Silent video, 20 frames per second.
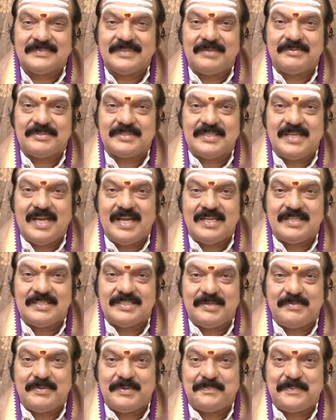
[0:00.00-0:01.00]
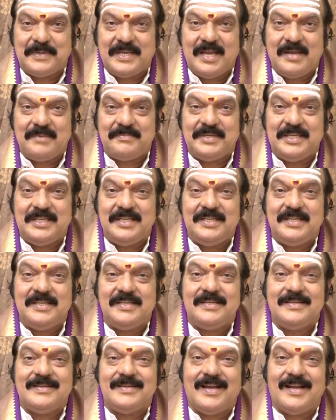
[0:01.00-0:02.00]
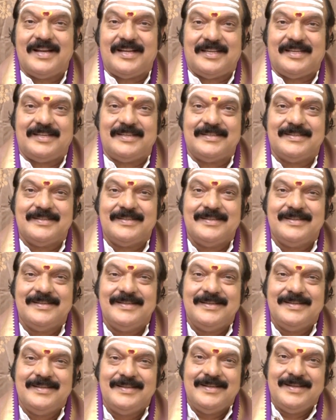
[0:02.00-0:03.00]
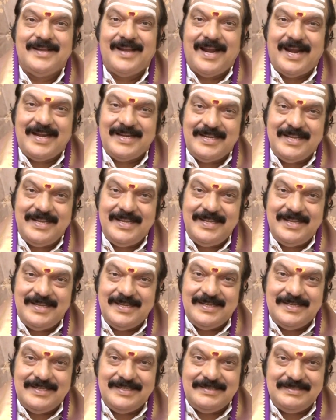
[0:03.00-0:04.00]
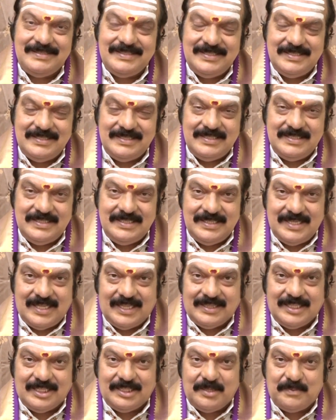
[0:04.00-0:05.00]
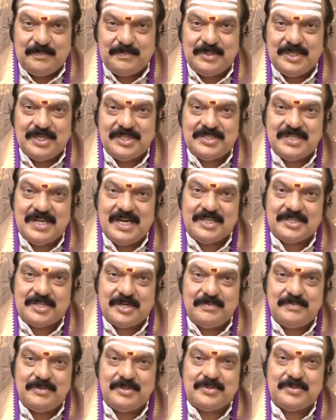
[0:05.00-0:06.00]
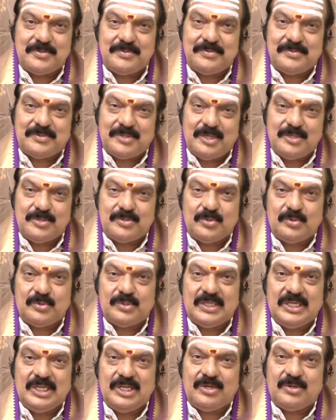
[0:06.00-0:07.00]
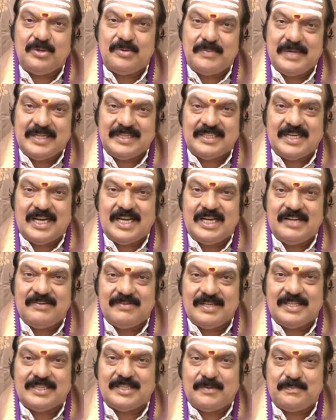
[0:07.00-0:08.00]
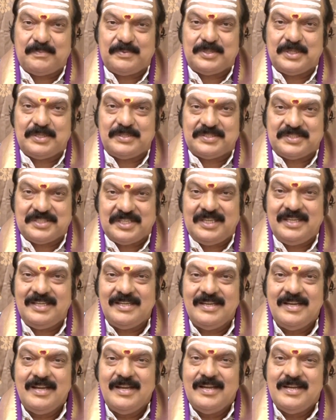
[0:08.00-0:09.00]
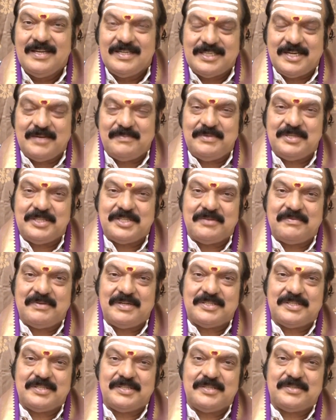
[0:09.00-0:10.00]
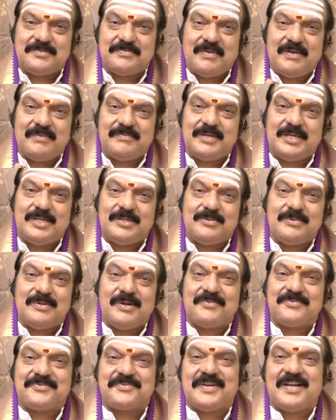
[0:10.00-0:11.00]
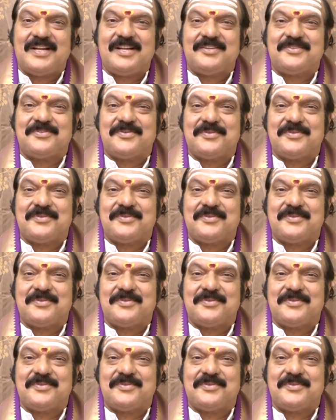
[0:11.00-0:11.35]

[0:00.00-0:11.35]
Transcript: నమస్కారం సమర్పయామి అని అంటే ఎంత తప్పు చేసినా క్షమించు తెలుసు తెలియకు మంత్రాలు ఏమైనా తప్పు చేస్తే క్షమించవలసింది స్వామి అంటూ నమస్కారం